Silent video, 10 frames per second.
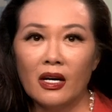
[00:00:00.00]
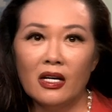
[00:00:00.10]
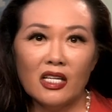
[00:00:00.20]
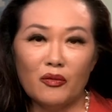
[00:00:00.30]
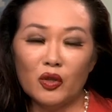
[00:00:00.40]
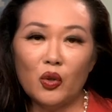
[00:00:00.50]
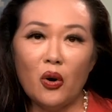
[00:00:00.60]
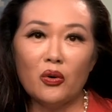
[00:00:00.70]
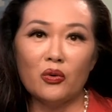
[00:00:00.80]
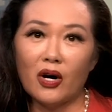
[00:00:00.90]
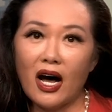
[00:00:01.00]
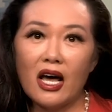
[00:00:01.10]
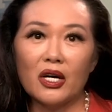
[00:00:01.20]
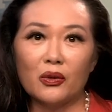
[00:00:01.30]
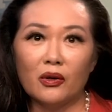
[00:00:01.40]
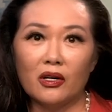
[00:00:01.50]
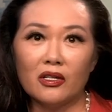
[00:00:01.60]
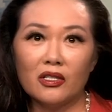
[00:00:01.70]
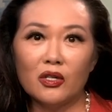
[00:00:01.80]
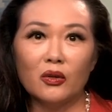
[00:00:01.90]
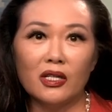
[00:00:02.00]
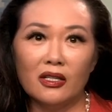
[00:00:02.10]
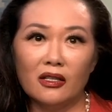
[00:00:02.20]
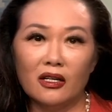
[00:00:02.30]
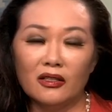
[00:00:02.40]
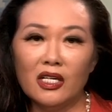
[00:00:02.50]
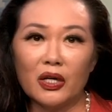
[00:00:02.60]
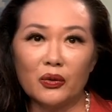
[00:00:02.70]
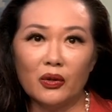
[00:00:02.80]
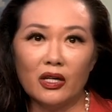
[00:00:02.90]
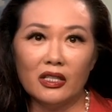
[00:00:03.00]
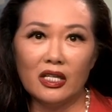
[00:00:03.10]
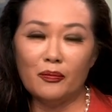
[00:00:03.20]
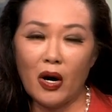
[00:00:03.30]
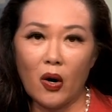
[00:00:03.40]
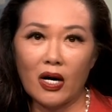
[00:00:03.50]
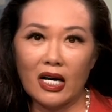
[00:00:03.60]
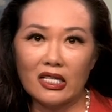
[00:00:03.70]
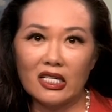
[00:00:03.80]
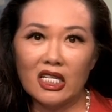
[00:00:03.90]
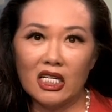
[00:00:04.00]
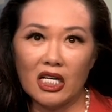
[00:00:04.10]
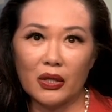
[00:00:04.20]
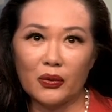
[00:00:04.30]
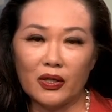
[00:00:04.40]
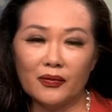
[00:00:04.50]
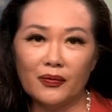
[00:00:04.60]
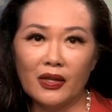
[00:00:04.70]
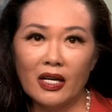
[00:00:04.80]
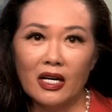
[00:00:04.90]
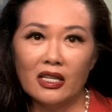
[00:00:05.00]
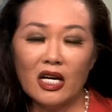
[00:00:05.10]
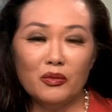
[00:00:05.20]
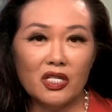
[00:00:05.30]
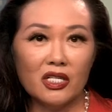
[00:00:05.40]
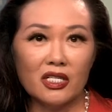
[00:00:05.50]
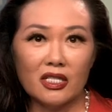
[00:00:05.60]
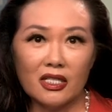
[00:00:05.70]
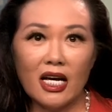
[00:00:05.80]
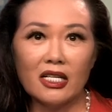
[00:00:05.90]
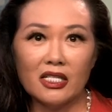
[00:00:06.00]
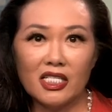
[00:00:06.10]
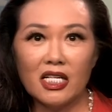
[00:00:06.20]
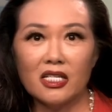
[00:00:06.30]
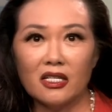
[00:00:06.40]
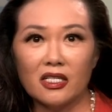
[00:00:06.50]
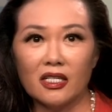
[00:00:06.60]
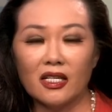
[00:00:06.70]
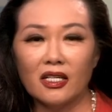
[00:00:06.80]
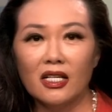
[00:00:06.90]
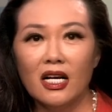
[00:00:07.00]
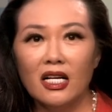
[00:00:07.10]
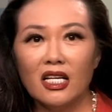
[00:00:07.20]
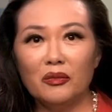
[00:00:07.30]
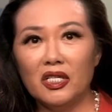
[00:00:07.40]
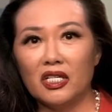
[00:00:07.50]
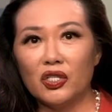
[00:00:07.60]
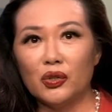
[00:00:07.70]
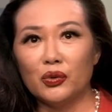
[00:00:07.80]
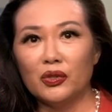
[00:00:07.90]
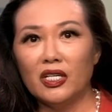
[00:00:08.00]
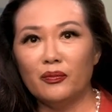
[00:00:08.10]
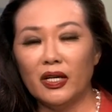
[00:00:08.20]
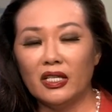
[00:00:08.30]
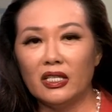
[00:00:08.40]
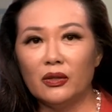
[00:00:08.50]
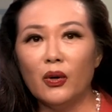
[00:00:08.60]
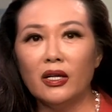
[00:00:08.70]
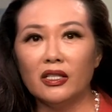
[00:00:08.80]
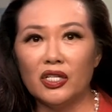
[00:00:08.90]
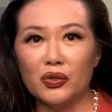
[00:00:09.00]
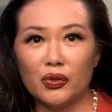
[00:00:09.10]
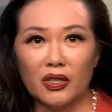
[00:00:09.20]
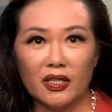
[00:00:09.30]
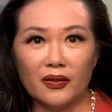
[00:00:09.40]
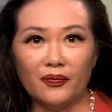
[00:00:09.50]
他们痛过、爱过、受人冷眼过，也饱含热泪过。他们是时代的见证者，他们也是逐渐被遗忘的一群人。